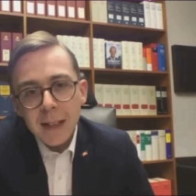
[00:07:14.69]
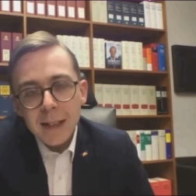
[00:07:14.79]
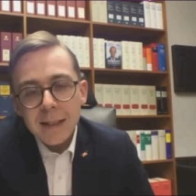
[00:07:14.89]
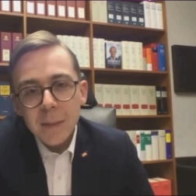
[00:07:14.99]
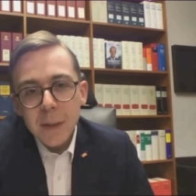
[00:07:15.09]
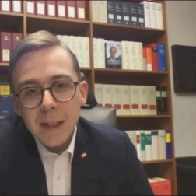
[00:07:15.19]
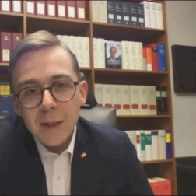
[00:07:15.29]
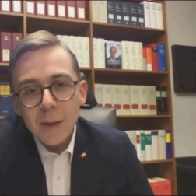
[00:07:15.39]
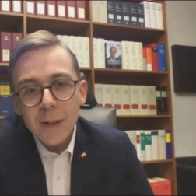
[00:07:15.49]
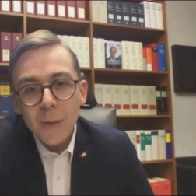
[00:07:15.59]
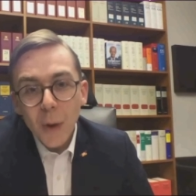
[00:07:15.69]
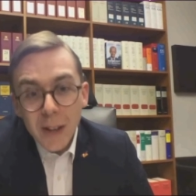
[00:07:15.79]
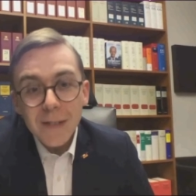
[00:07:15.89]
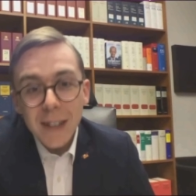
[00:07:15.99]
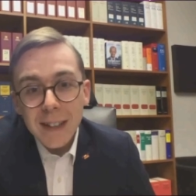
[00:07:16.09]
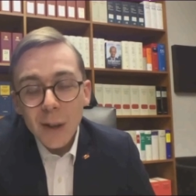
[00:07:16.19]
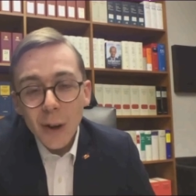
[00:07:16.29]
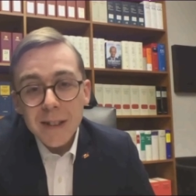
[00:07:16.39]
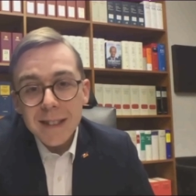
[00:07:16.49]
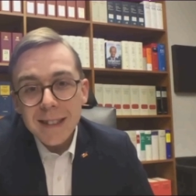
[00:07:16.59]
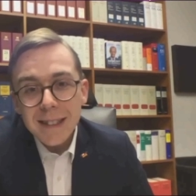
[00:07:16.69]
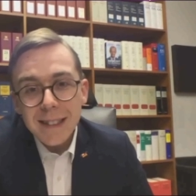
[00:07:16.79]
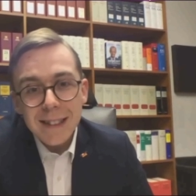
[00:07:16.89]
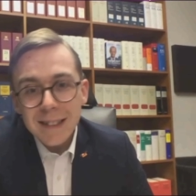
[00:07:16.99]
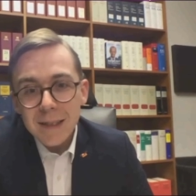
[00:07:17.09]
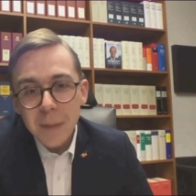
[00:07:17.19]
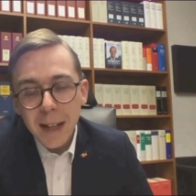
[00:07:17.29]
dass ich mich natürlich freue, wenn die Leute äh,